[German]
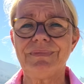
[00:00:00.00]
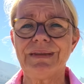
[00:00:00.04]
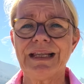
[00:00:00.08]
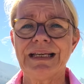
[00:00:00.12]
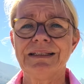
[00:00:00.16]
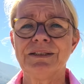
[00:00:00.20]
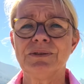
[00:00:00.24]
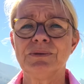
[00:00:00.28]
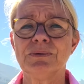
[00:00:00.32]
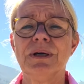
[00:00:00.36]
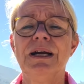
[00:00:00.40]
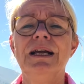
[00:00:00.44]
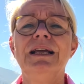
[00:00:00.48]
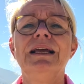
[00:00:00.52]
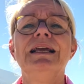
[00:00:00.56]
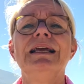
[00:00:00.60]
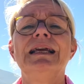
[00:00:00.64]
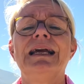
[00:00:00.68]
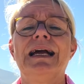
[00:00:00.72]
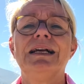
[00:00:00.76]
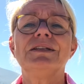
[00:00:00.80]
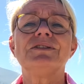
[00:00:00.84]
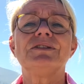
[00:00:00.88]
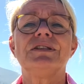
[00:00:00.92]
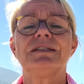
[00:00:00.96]
So,
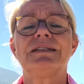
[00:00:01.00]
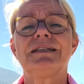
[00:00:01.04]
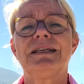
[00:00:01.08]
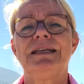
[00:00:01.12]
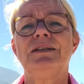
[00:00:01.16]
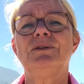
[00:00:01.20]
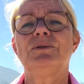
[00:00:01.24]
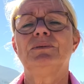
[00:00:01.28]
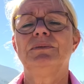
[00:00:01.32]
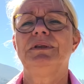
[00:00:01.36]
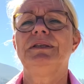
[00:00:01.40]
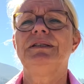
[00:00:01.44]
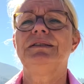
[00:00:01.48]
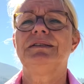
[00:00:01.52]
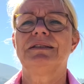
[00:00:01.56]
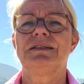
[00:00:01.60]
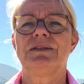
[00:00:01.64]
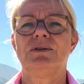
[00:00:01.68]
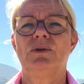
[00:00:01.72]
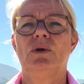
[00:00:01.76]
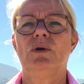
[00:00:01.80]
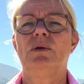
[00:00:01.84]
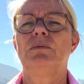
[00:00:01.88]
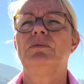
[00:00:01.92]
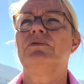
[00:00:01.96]
also es geht um dieses
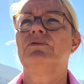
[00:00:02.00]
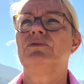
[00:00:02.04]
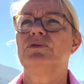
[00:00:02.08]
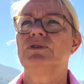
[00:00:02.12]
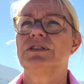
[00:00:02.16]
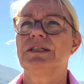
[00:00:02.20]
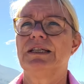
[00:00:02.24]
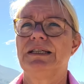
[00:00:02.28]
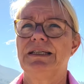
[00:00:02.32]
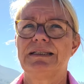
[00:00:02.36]
neue Bewusstsein.